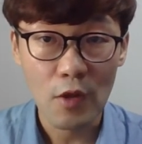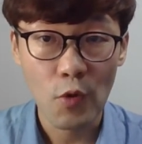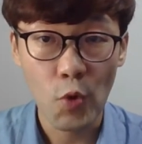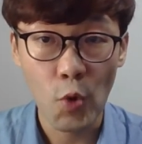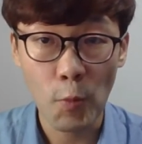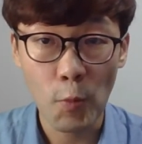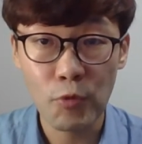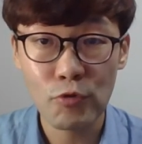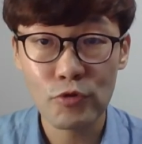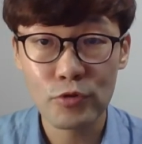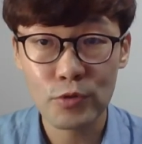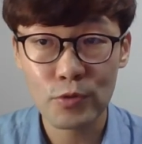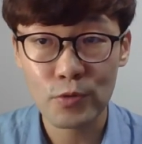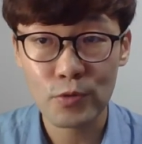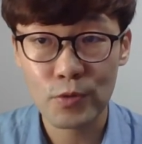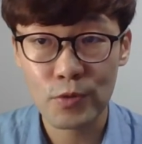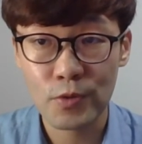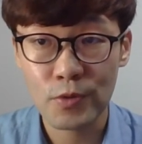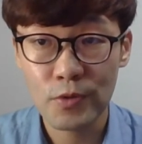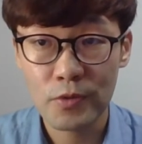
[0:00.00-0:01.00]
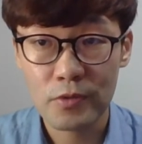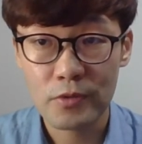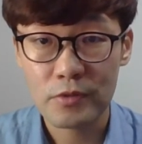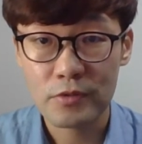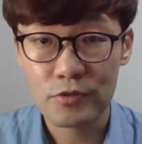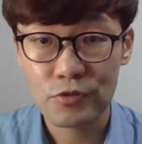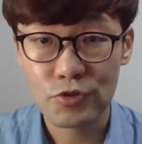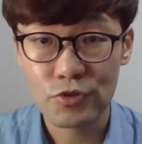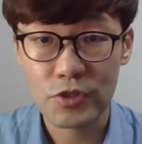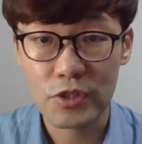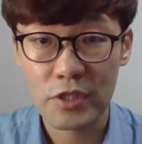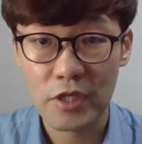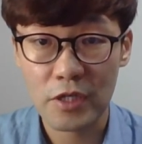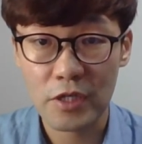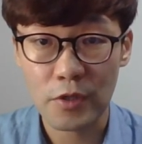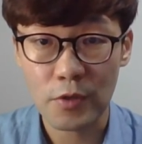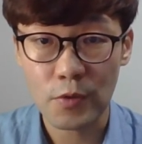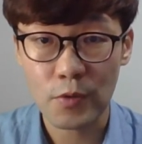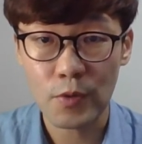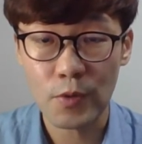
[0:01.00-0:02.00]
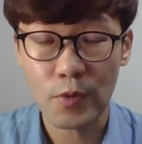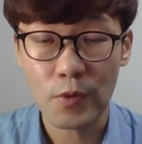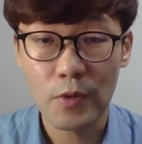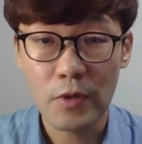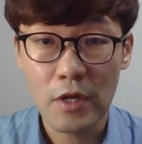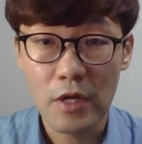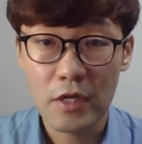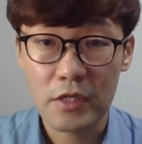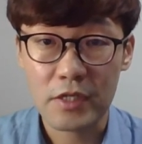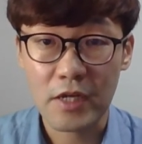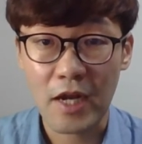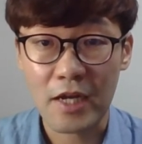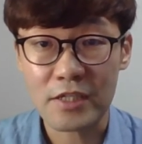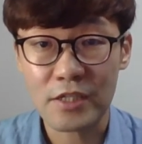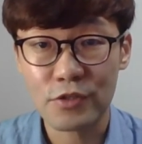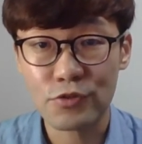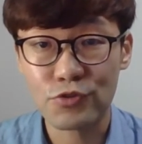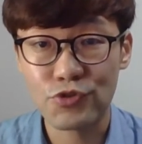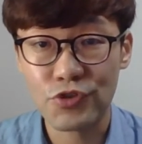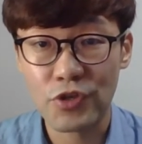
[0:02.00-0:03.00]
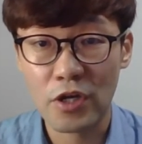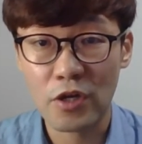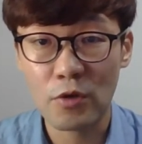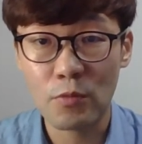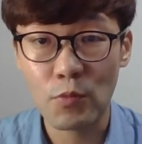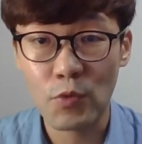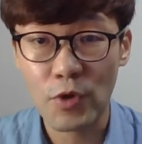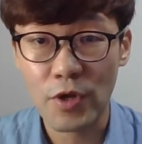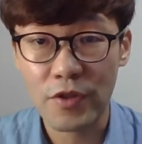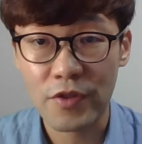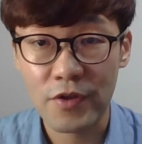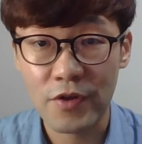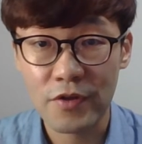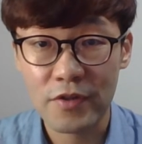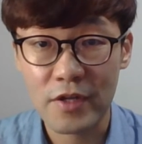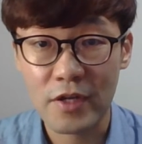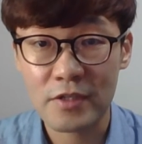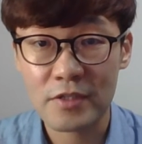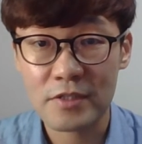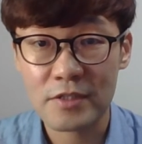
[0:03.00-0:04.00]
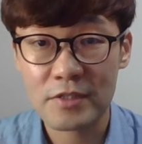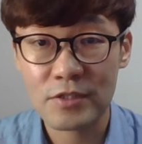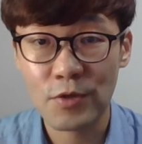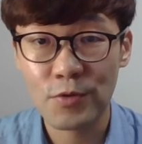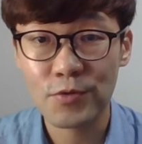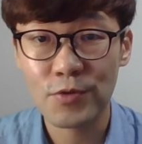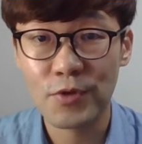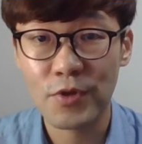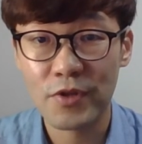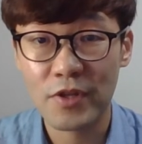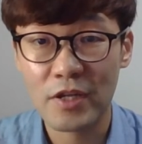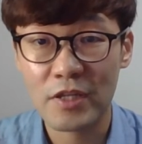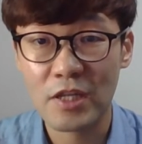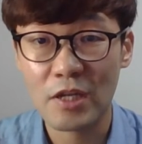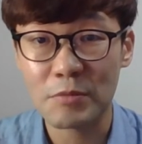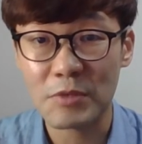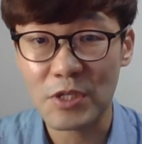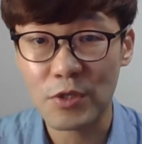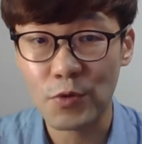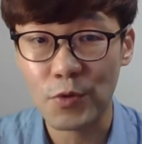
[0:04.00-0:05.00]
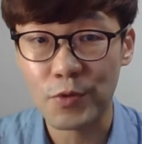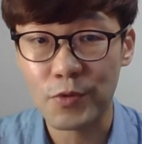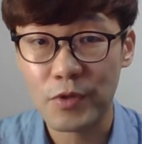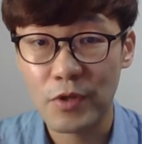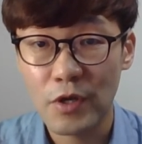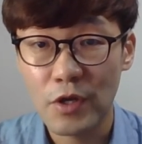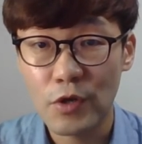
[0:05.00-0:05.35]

5% 정도 출제가 됐고 가장 중요한 건 뭐겠어요? 상, 청소년 상담 이론.